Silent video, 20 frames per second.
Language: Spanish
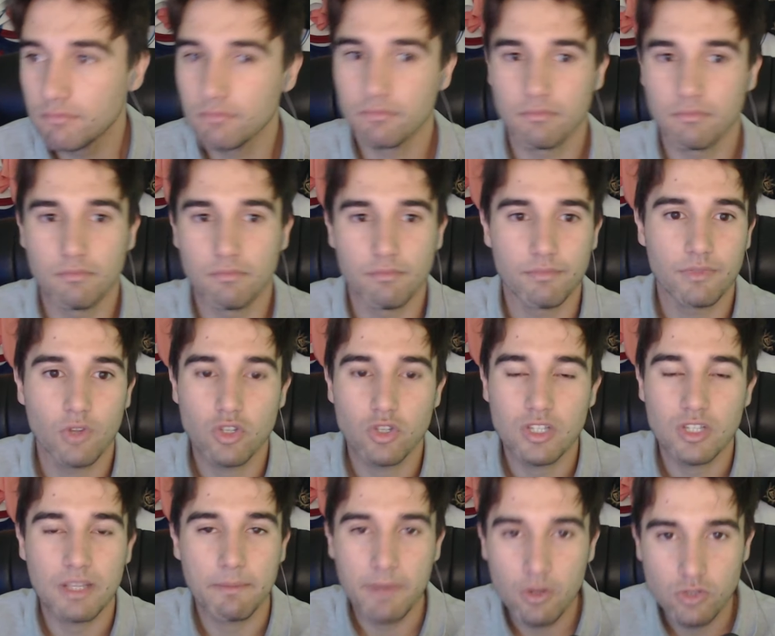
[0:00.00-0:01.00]
no sea
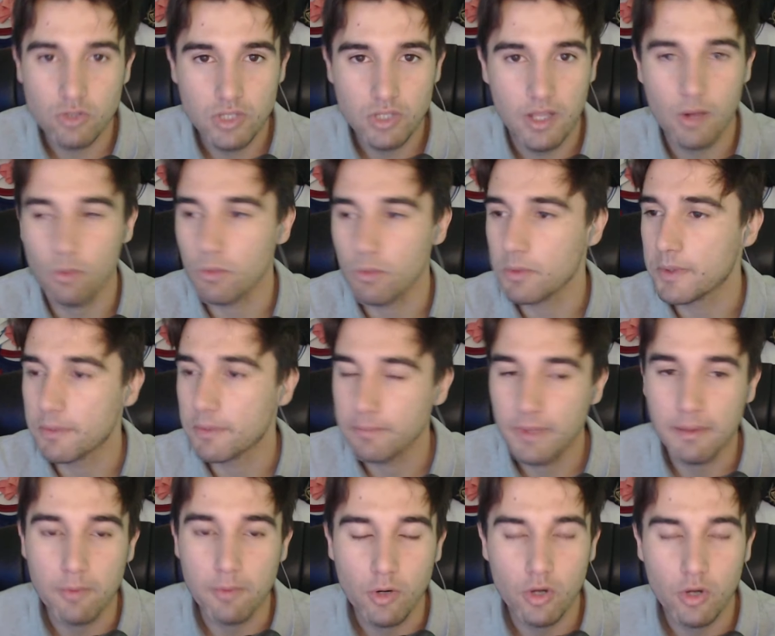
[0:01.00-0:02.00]
también considerado uno de
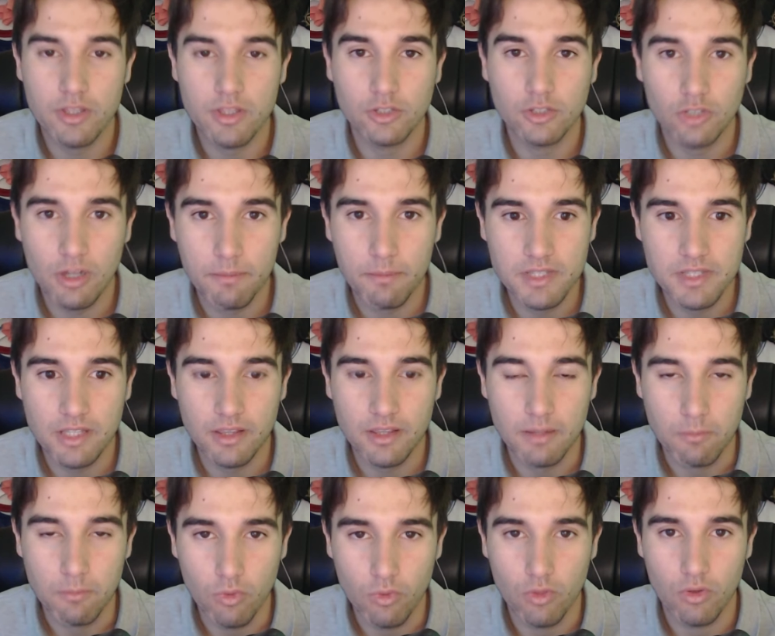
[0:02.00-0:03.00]
los mejores centrocampistas del
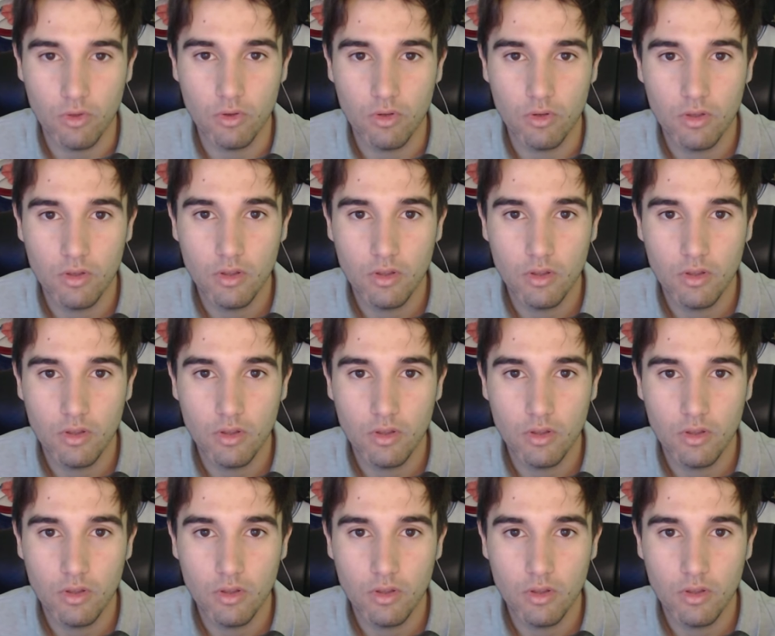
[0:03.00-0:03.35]
mundo.